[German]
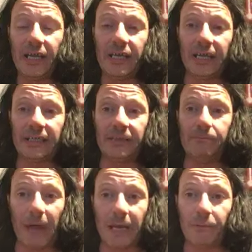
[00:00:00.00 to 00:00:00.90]
Das
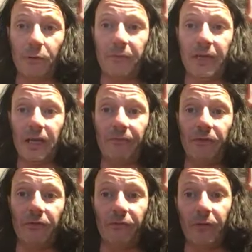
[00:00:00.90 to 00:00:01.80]
Batmobil
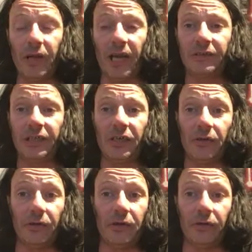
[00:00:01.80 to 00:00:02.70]
für
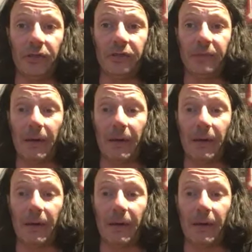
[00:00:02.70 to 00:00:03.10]
85,99